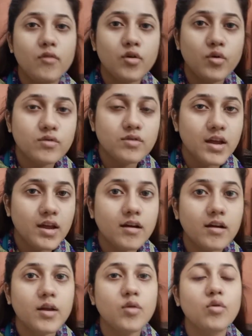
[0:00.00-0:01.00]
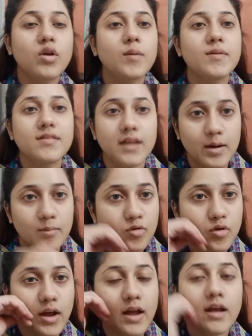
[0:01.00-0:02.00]
वो यूज़ नहीं कर रही हूँ क्योंकि सीरम
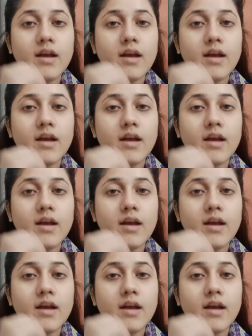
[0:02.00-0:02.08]
जो है